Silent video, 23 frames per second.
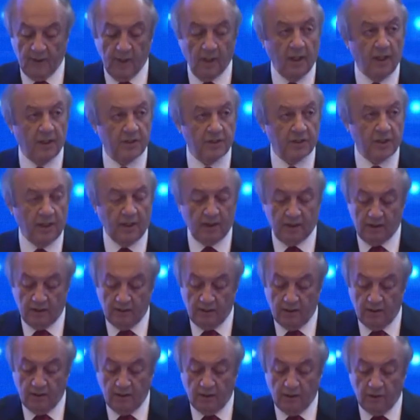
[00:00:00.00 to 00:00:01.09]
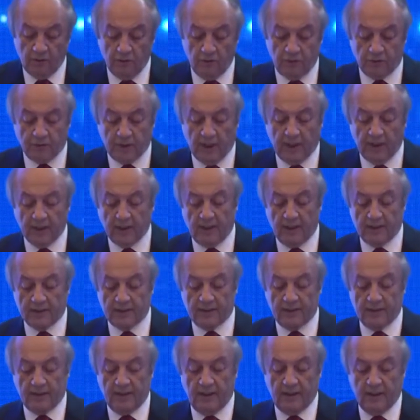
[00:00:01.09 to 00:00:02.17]
Ancak ülkeler
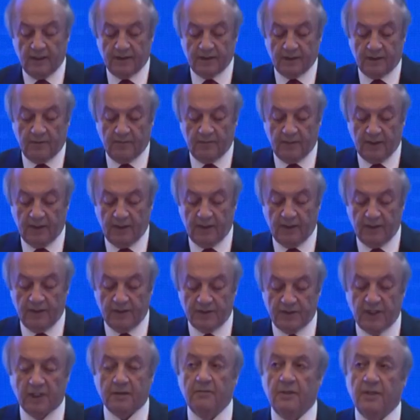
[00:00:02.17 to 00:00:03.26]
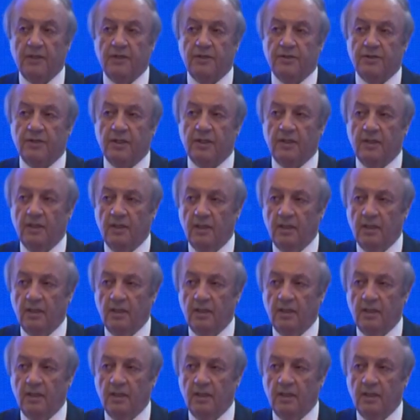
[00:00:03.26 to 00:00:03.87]
arasında yatırımları çekmek için